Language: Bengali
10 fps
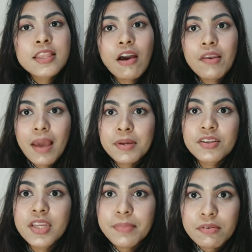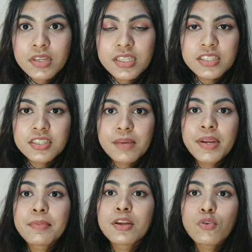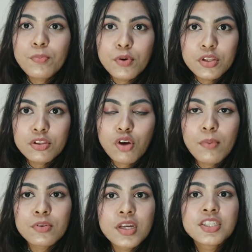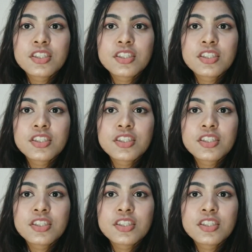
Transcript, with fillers: তাহলে আমাদের ইমিউনিটি যেটা মানে আমাদের রোগ প্রতিরোধ ক্ষমতা